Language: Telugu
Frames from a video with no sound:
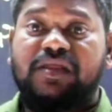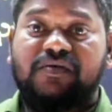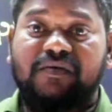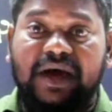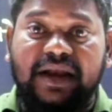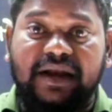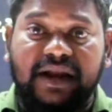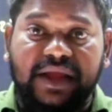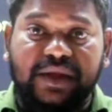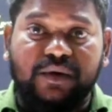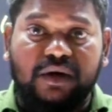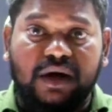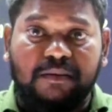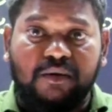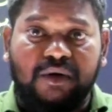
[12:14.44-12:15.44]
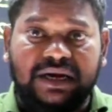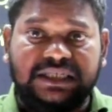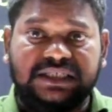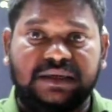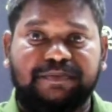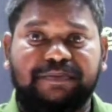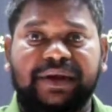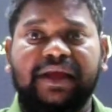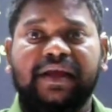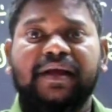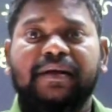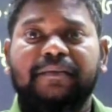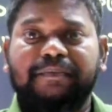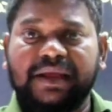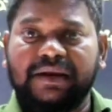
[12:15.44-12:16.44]
స్వర్ణ యుగము అని చెప్పి
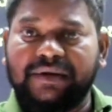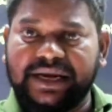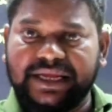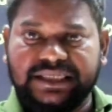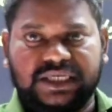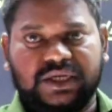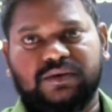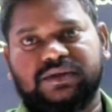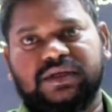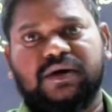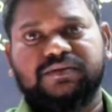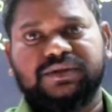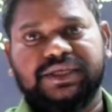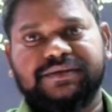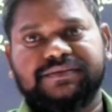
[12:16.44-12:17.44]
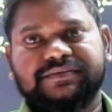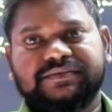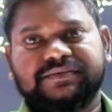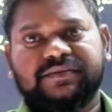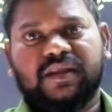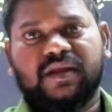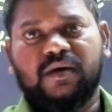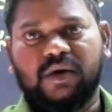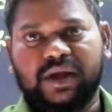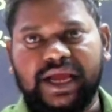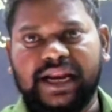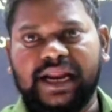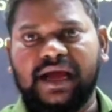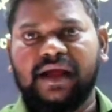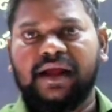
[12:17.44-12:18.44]
పిలవడం జరుగుతూ ఉంది
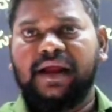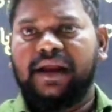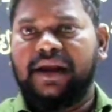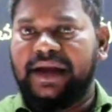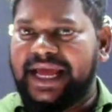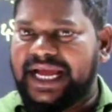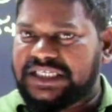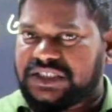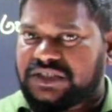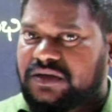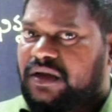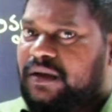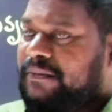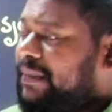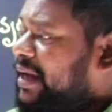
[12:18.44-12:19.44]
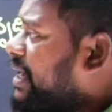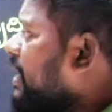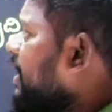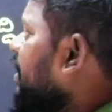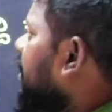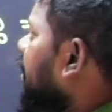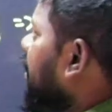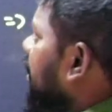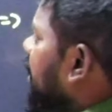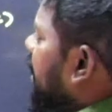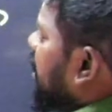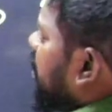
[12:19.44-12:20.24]
ఓకేనా నెక్స్ట్ మరి ఈ